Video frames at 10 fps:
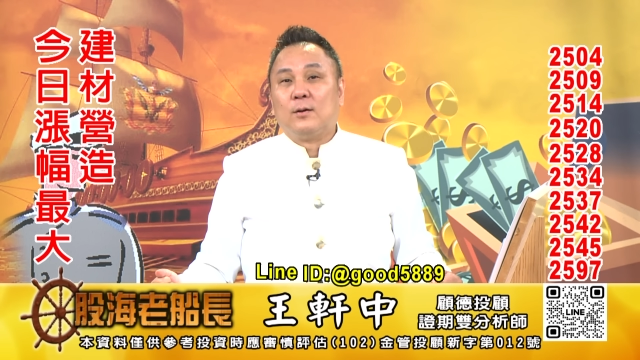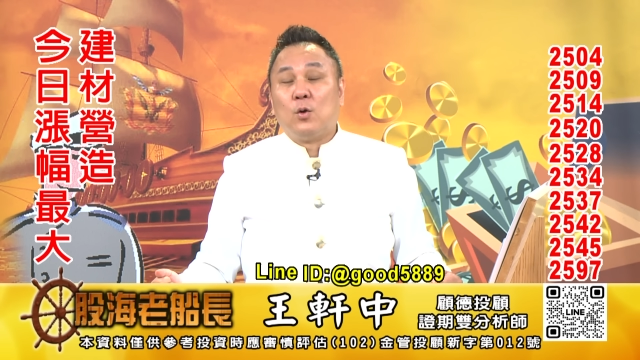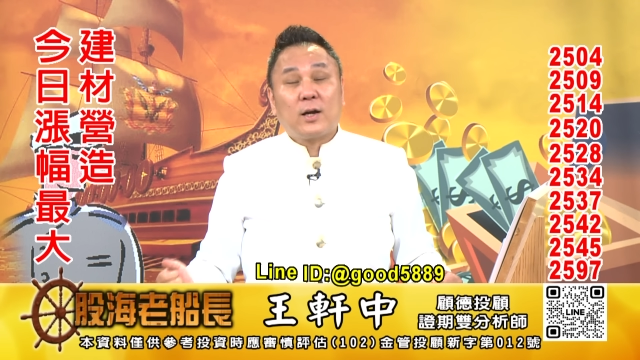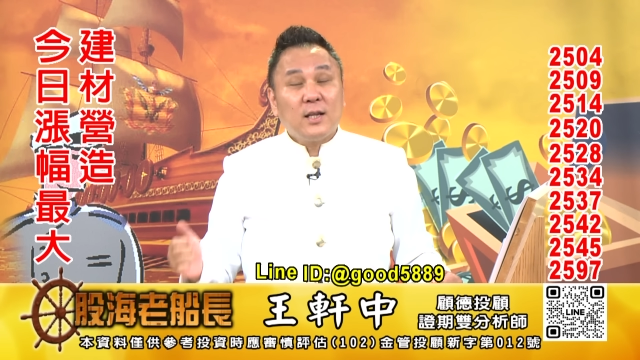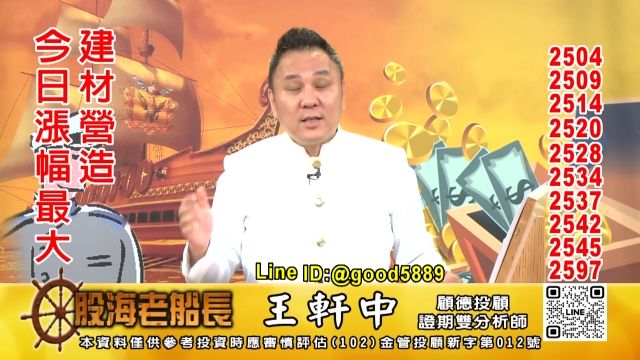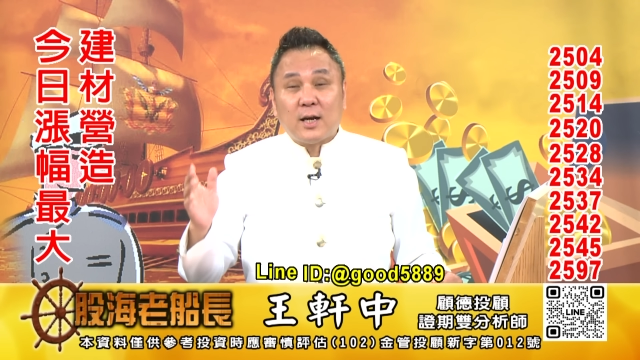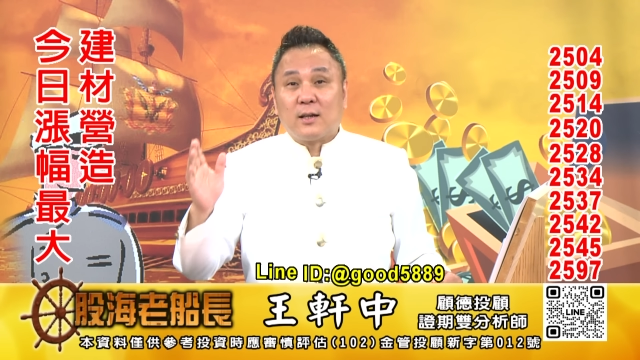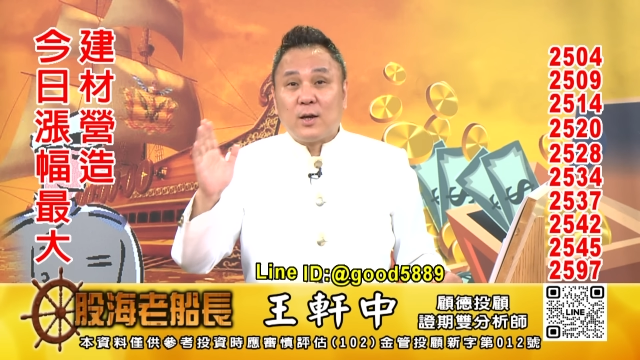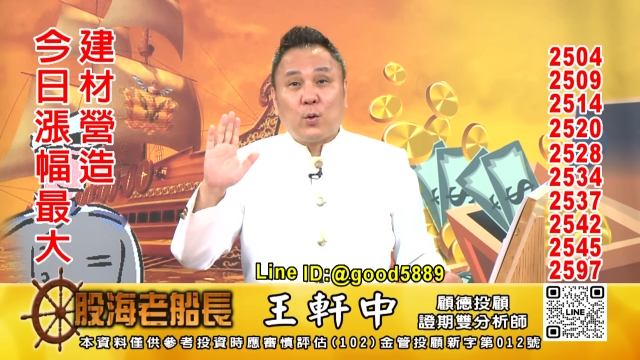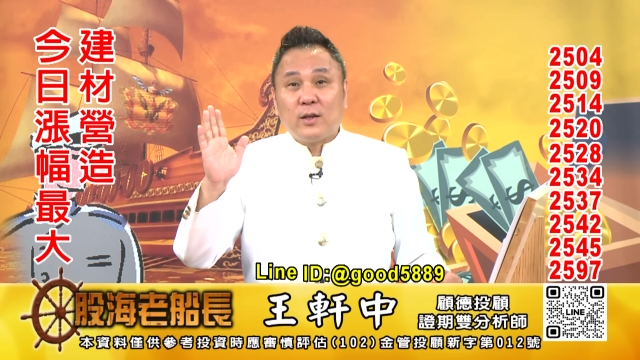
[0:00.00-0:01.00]
我跟你
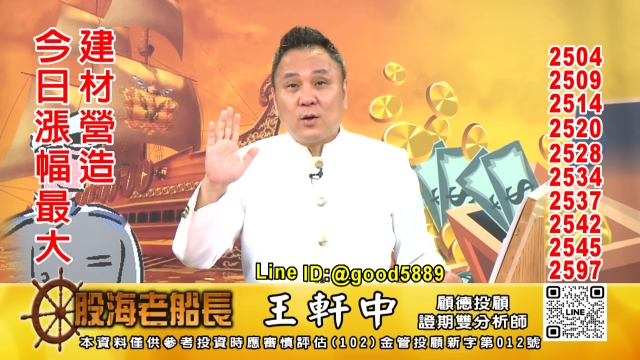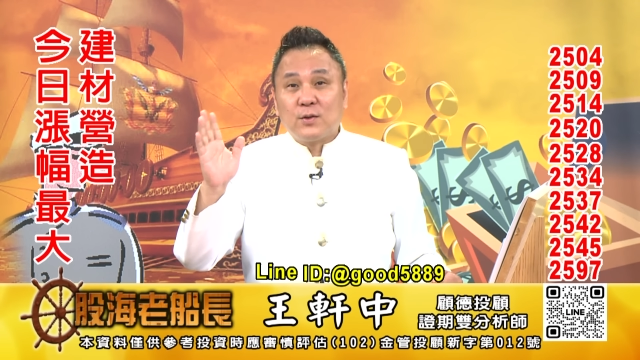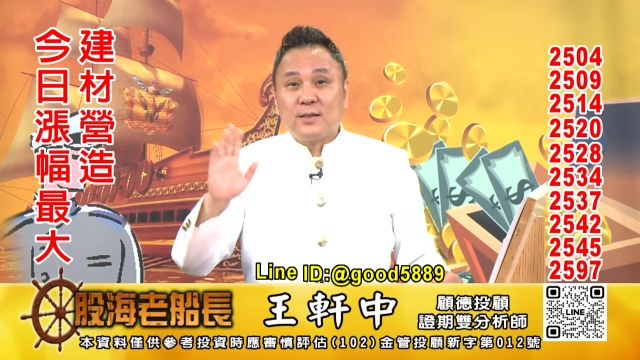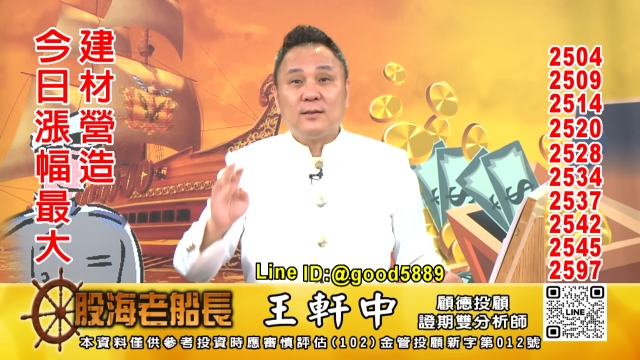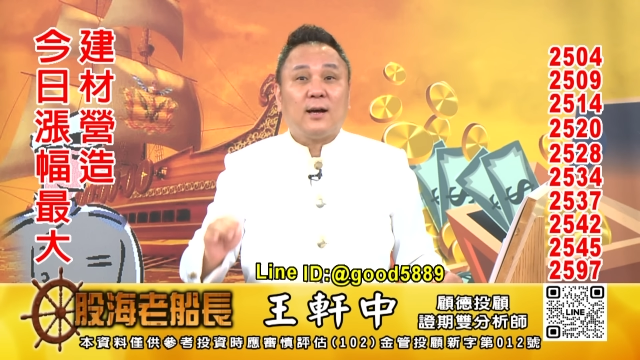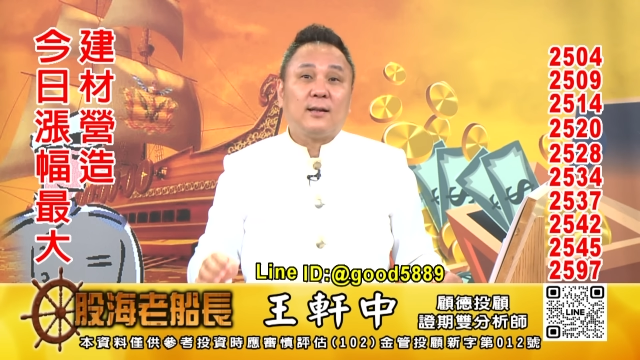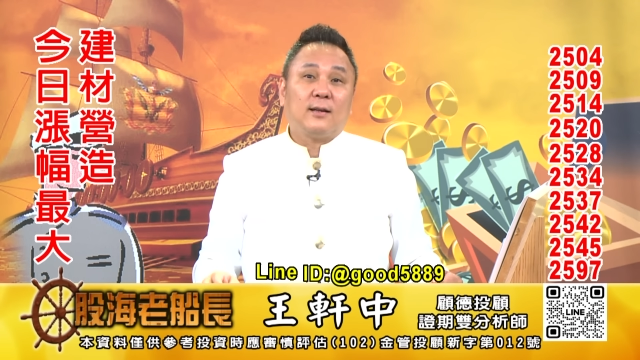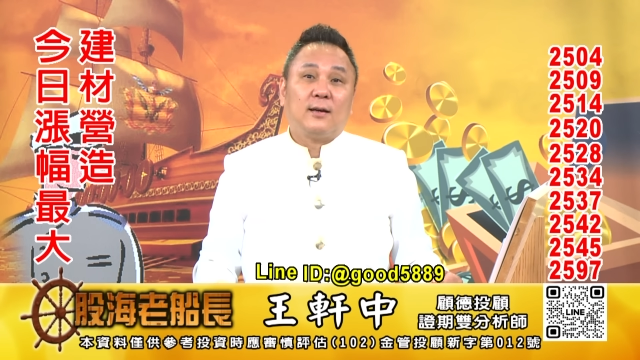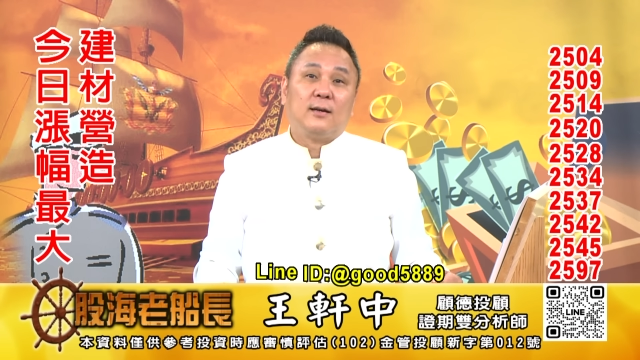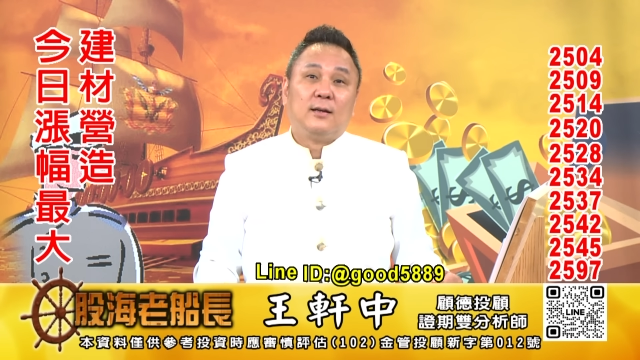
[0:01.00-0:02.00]
讲，你回头是
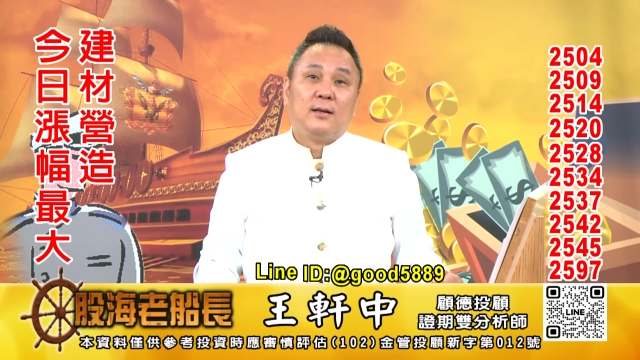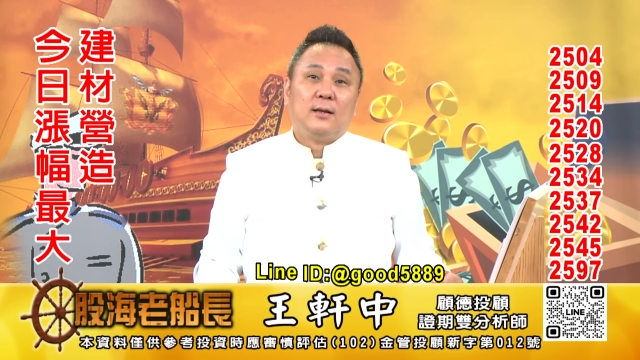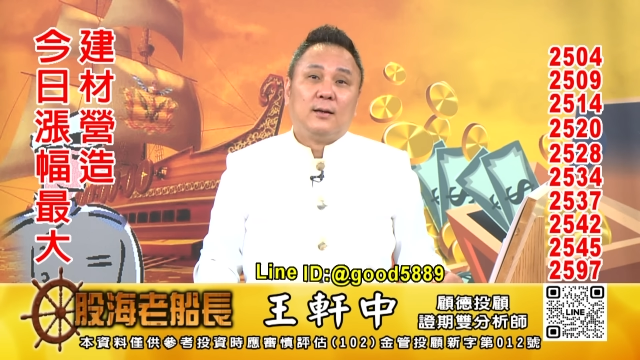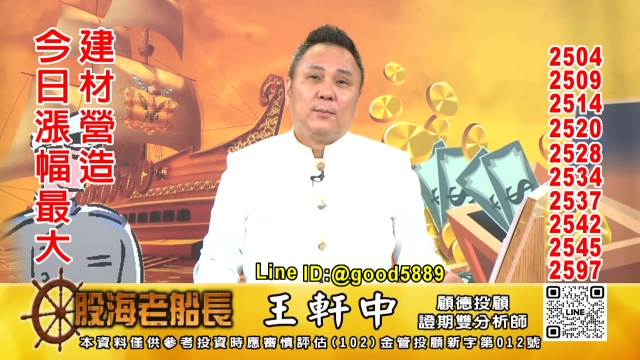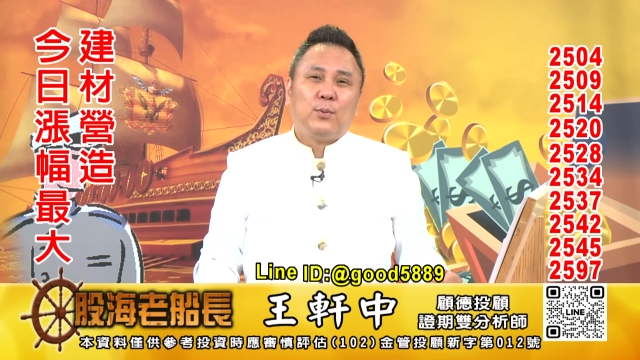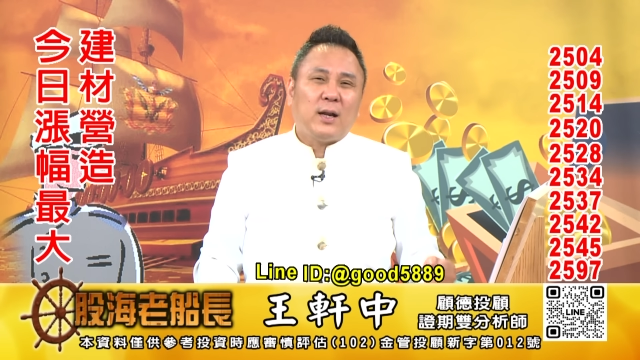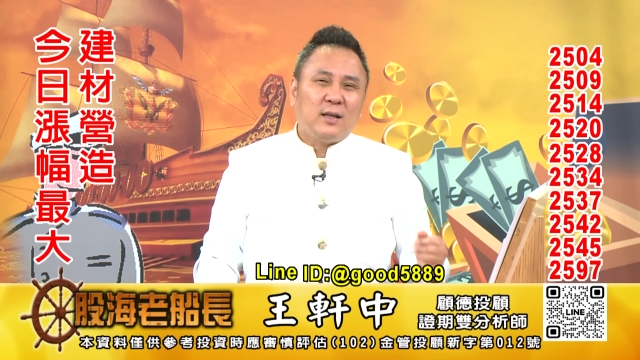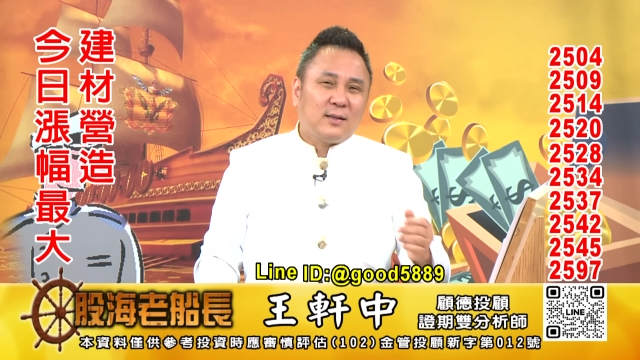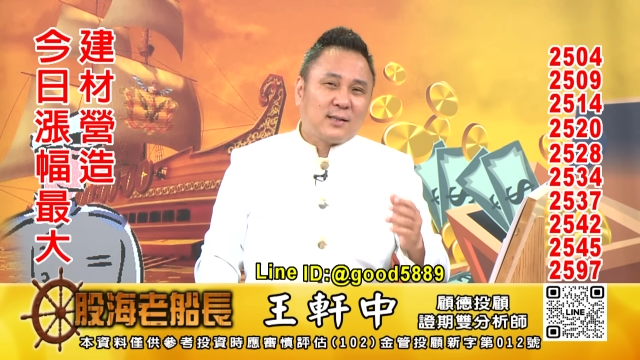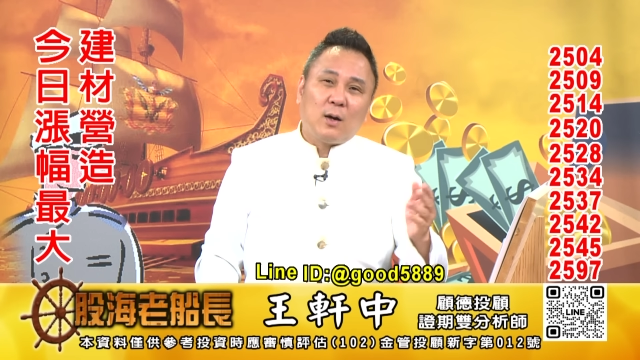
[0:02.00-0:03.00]
岸呐，不
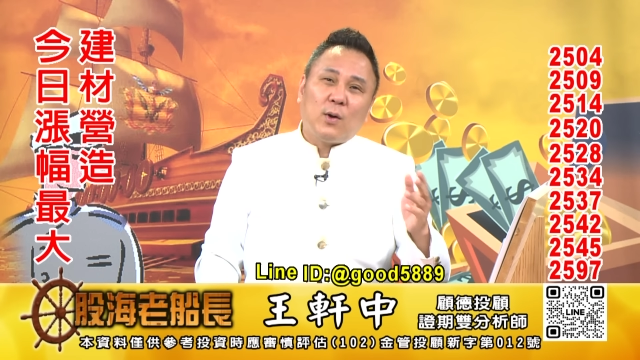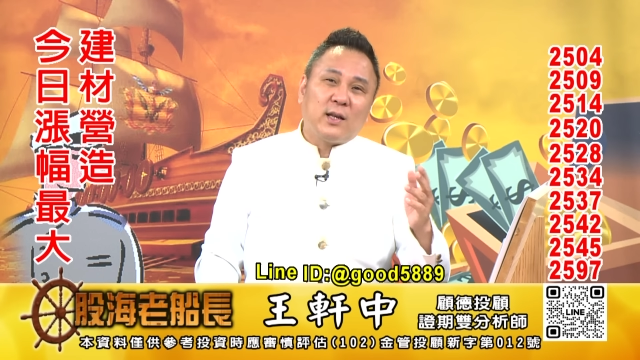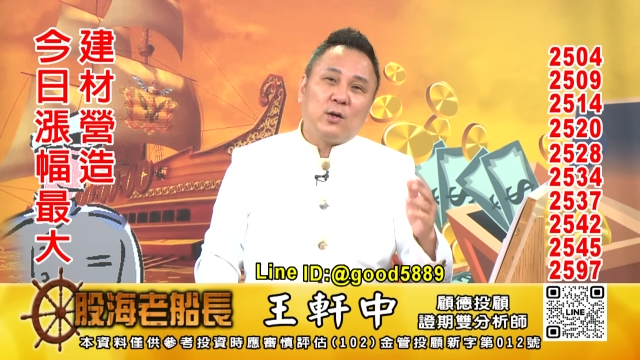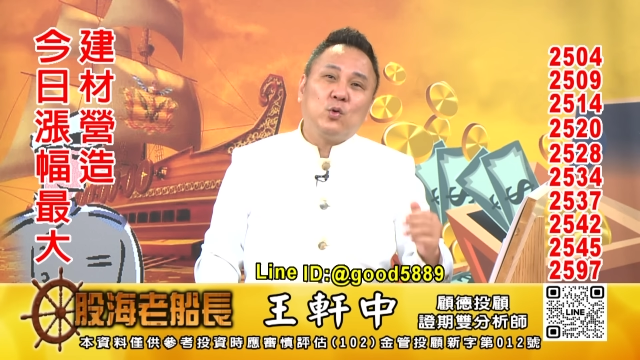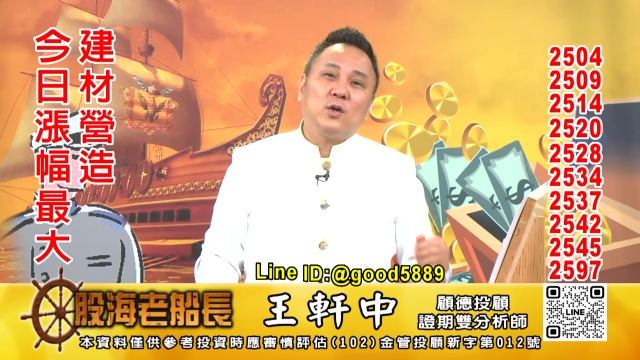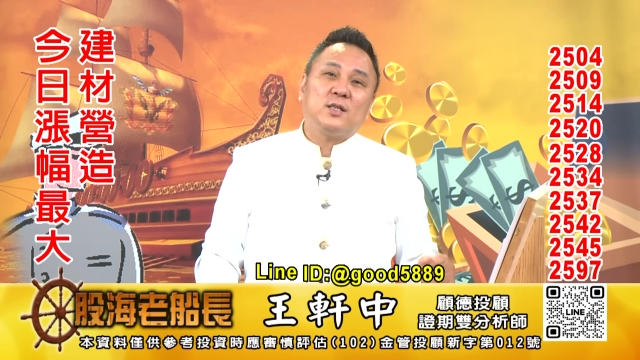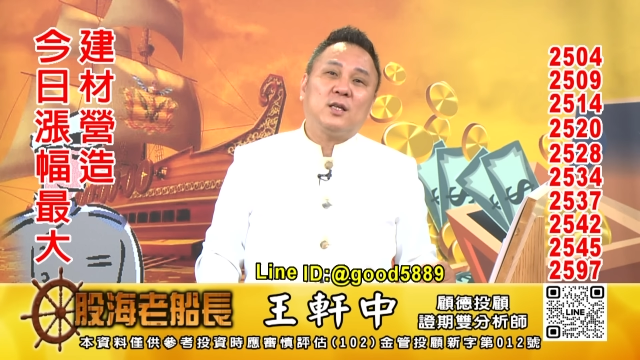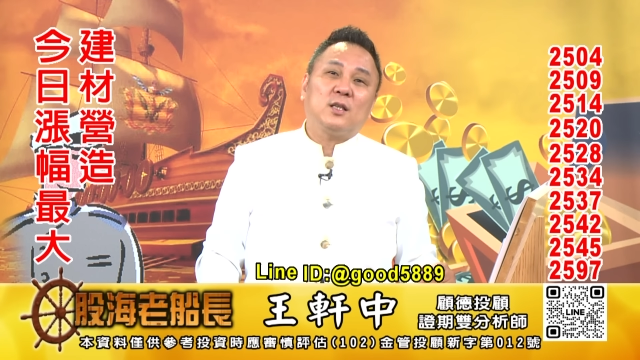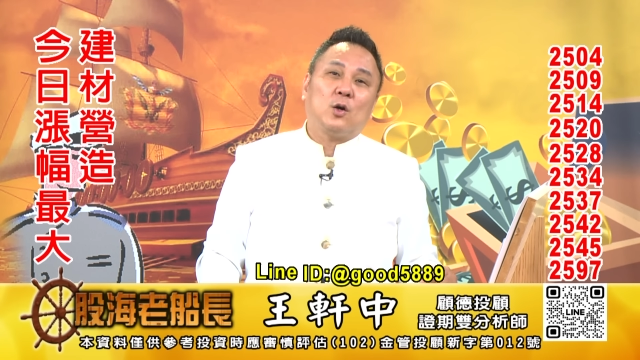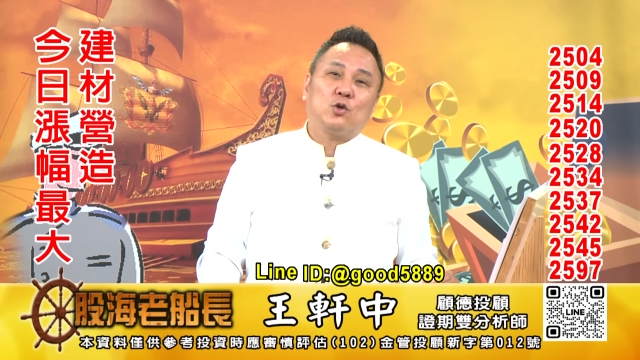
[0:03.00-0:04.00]
然你早晚流落
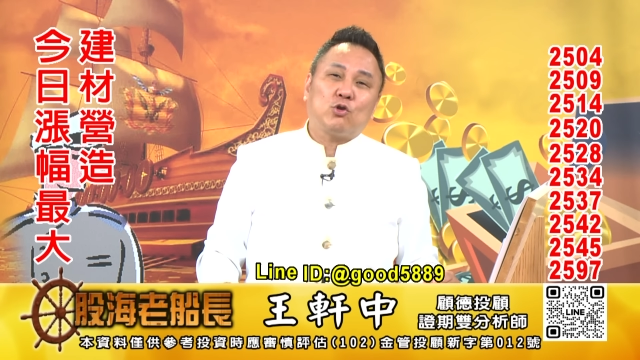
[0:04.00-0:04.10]
街头，